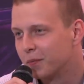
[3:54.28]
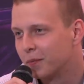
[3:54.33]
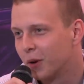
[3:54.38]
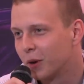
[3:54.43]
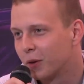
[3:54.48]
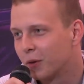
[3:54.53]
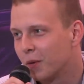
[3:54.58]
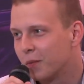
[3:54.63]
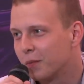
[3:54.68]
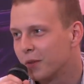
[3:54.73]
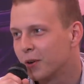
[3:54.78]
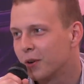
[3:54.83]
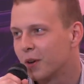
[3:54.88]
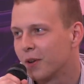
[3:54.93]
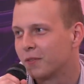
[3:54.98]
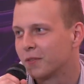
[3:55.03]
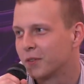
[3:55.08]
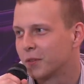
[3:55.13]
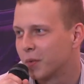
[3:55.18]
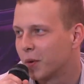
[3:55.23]

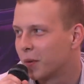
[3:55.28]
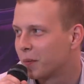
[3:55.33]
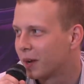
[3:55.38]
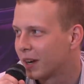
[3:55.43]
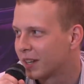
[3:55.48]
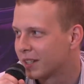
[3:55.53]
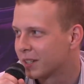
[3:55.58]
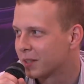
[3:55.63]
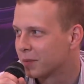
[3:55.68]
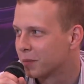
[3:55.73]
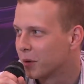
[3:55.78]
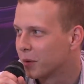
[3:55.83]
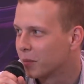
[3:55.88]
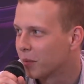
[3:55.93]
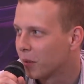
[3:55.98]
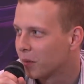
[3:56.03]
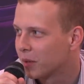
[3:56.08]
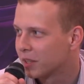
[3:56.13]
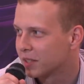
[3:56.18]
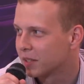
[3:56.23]
pogłębiłem współpracę z
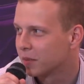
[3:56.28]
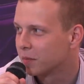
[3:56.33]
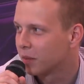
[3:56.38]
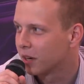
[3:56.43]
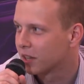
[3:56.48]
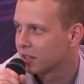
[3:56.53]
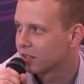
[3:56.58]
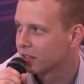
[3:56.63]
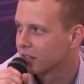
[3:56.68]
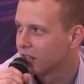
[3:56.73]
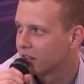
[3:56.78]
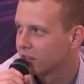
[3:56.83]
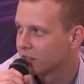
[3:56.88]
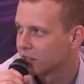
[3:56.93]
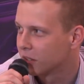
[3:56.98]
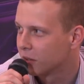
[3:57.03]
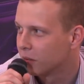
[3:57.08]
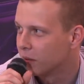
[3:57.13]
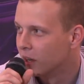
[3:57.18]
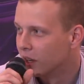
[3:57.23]
moim obecnym
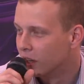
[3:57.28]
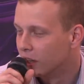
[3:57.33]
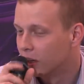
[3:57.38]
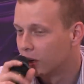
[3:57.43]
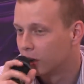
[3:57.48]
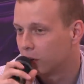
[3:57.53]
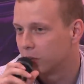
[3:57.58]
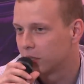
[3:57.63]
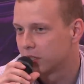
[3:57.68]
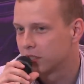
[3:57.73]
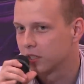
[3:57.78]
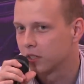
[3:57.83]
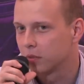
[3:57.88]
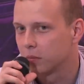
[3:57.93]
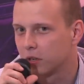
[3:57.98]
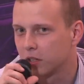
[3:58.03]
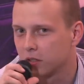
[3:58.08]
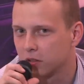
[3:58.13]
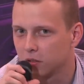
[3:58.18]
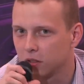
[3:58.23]
pracodawcą. Obecnie
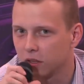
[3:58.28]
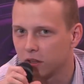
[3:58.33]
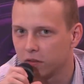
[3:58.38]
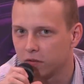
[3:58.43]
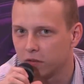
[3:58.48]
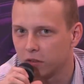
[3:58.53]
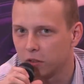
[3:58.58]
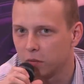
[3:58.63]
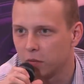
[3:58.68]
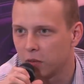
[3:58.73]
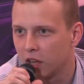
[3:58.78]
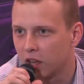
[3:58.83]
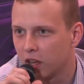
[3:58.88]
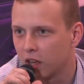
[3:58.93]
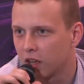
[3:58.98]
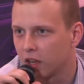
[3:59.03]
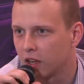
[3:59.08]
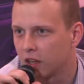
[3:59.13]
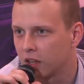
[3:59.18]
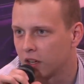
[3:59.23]
pracuję w firmie
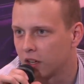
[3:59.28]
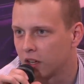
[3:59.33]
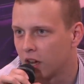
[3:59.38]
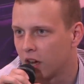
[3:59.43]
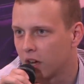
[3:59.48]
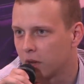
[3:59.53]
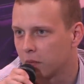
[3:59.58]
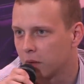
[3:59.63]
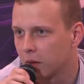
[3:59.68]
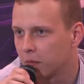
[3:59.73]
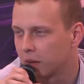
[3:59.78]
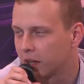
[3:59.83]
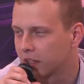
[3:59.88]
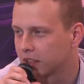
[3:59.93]
e, IMAP